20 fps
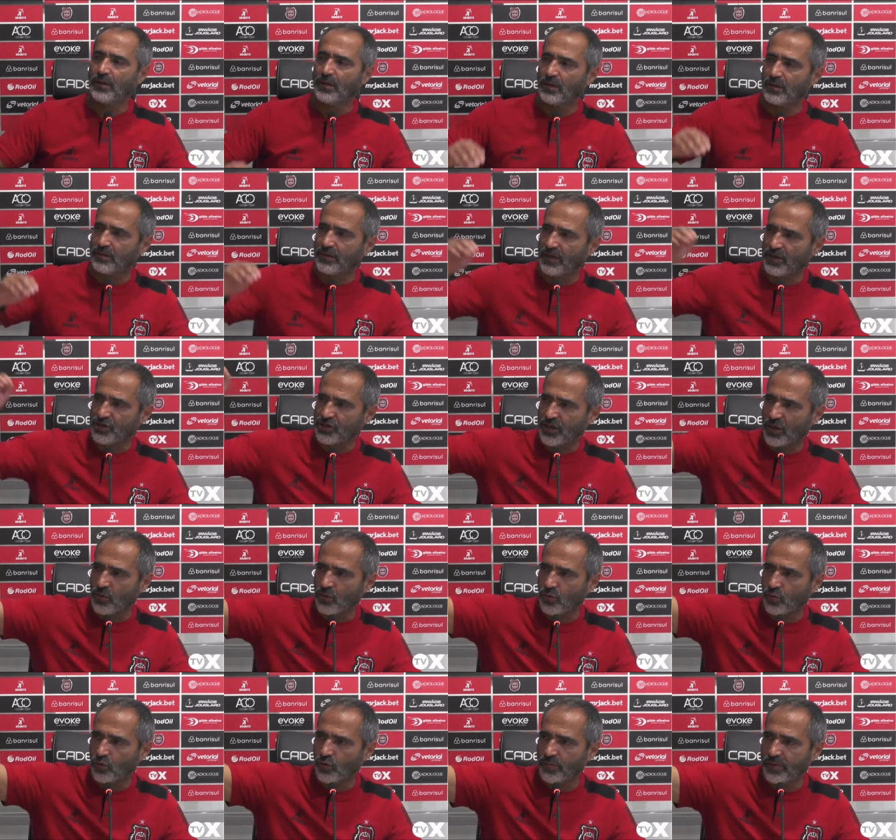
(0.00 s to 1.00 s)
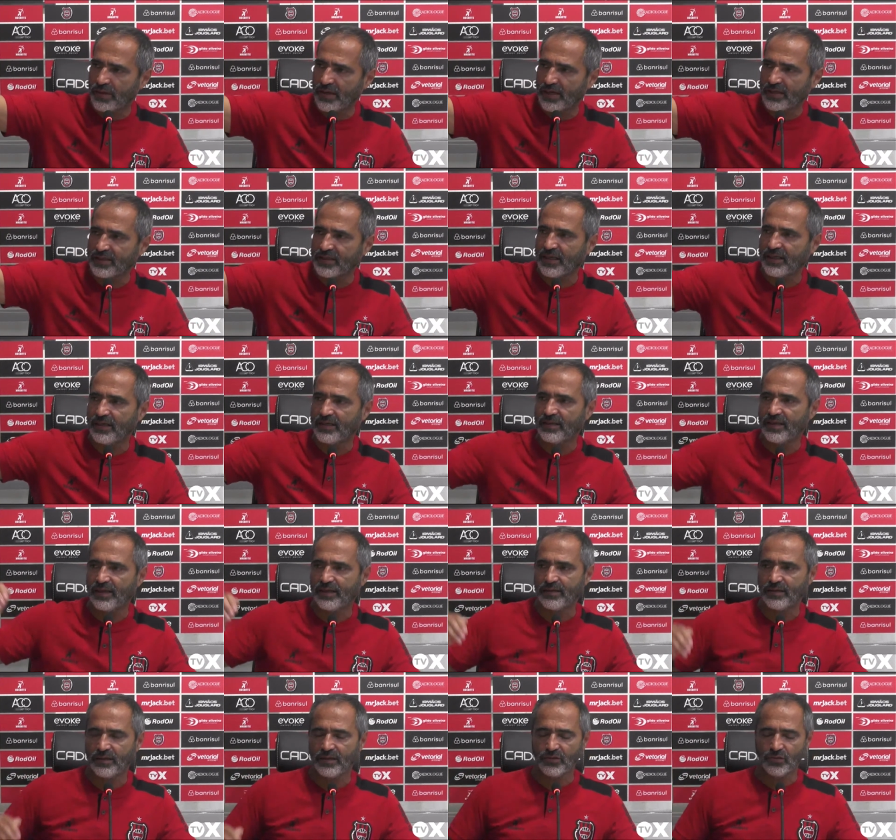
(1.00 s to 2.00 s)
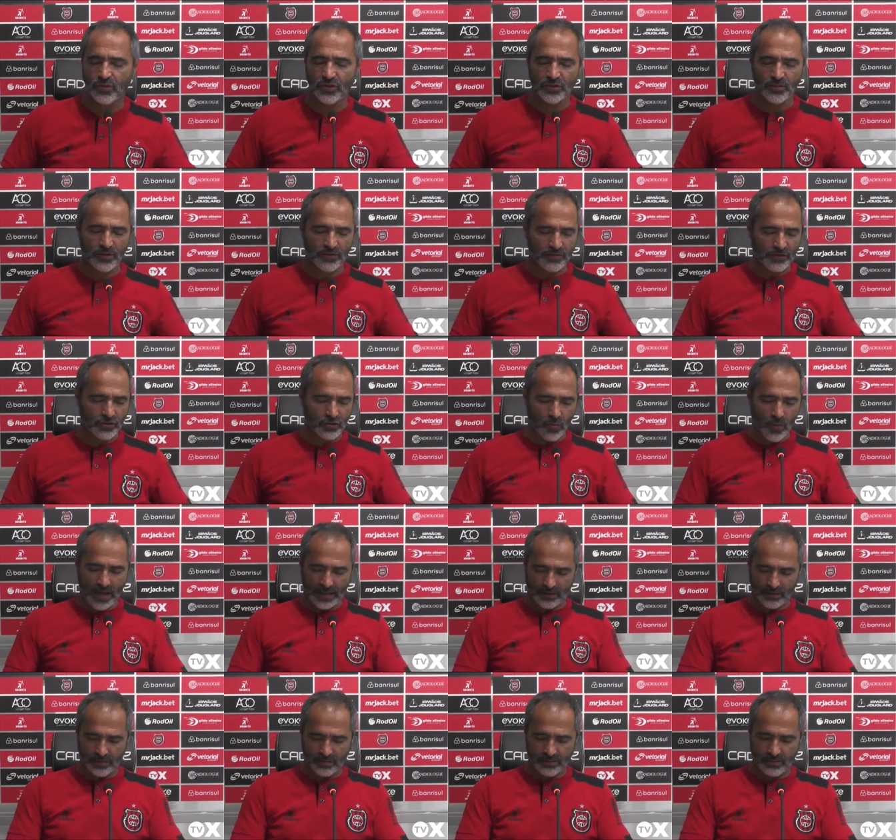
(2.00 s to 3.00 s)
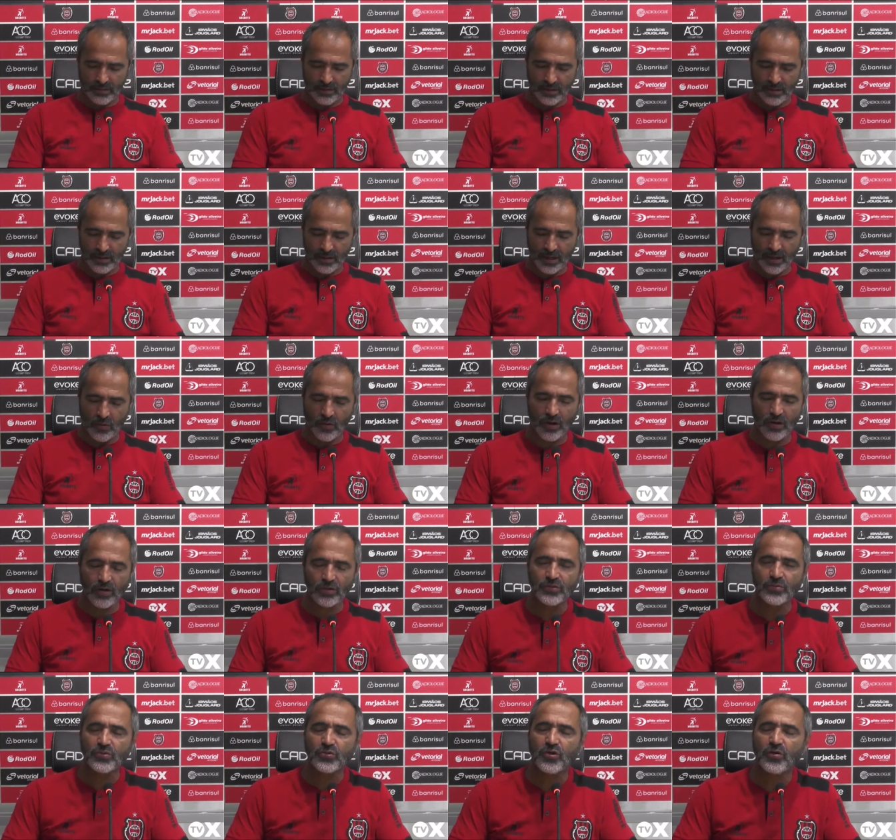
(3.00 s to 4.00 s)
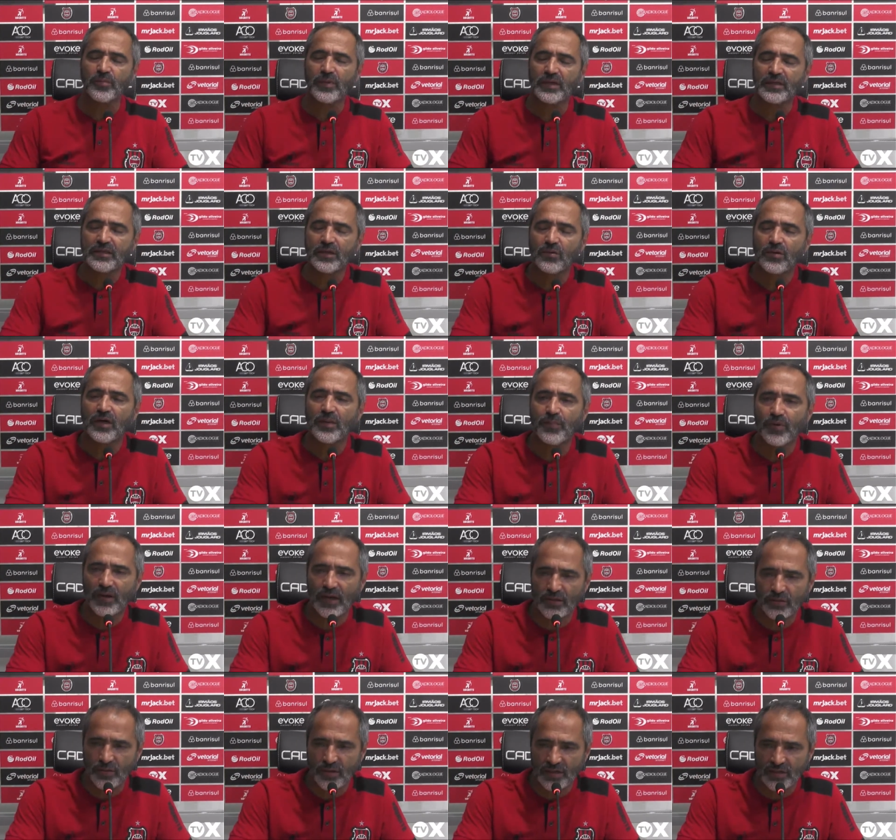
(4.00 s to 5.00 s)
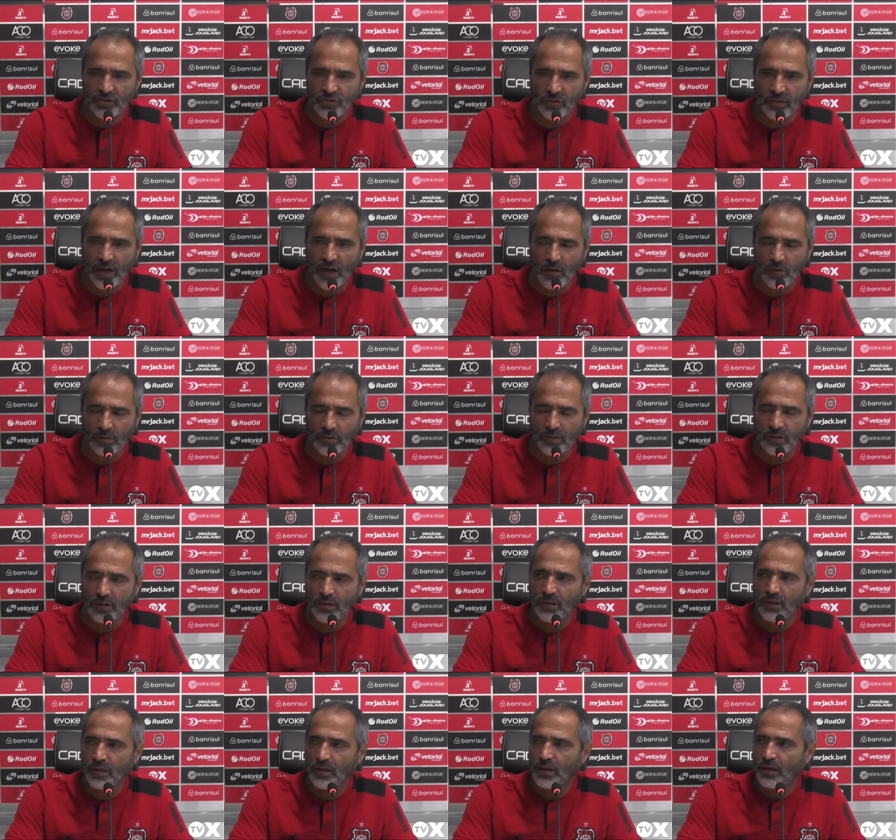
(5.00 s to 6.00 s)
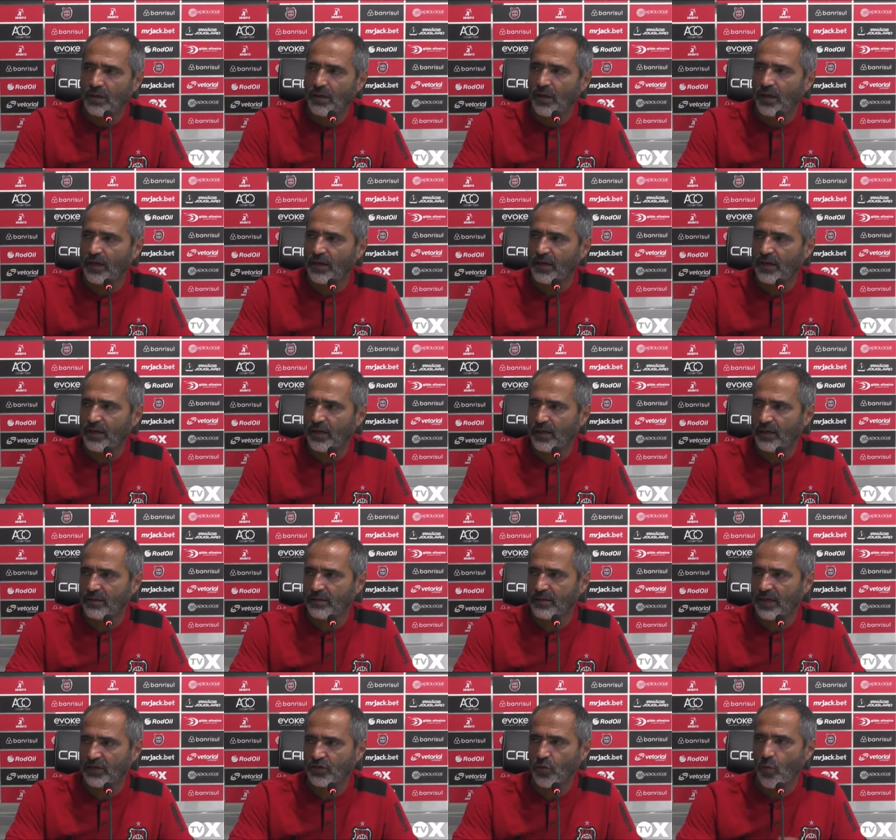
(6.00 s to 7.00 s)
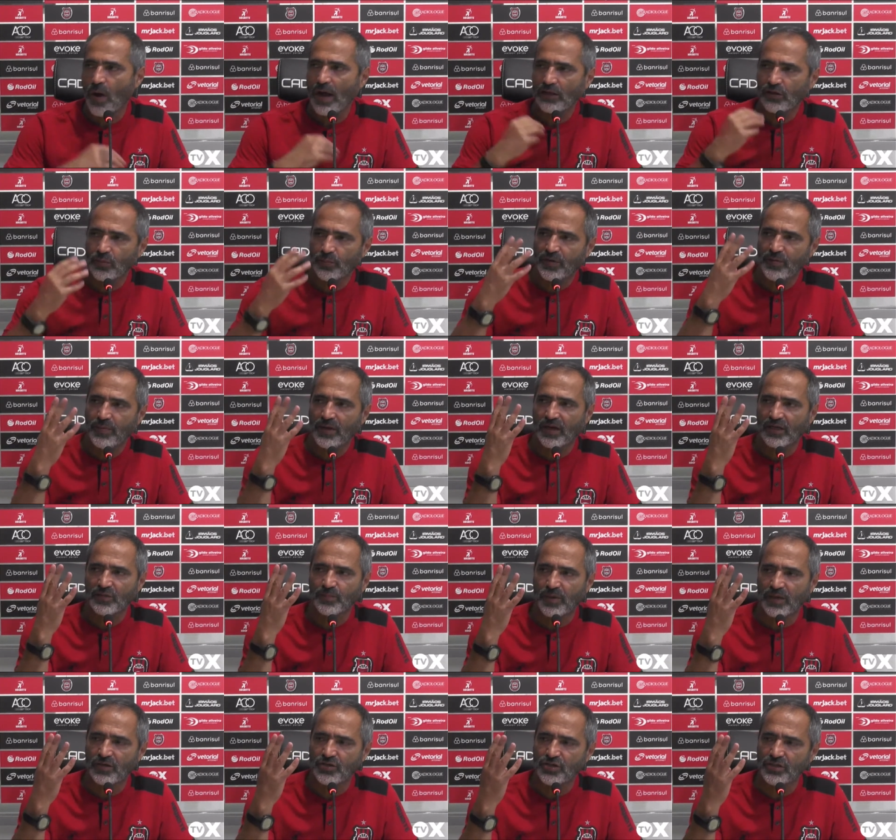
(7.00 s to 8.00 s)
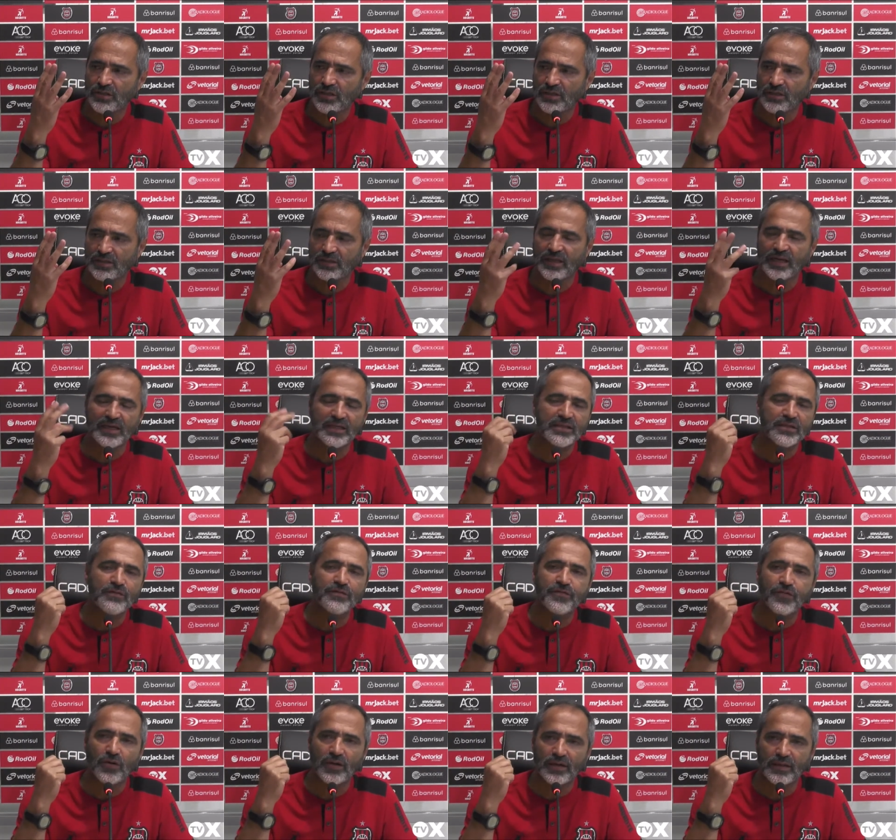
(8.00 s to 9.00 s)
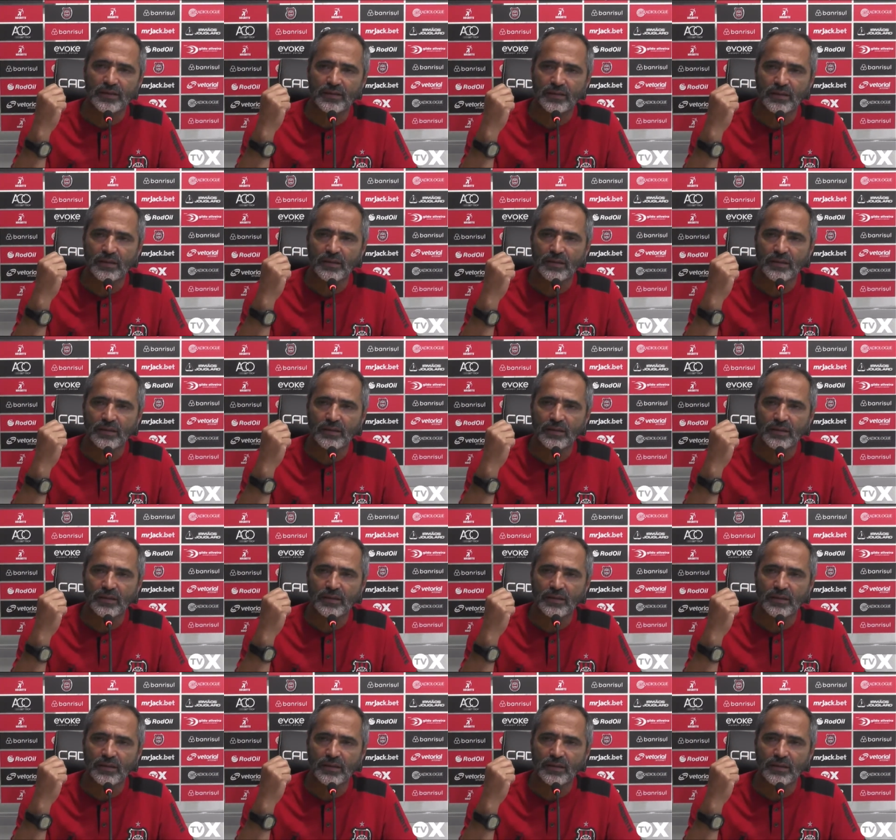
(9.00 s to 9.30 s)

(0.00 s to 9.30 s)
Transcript: deixar o clube na Série D em 2024. Agora nós vamos começar um campeonato nacional, em que das quatro primeiras partidas, três são fora.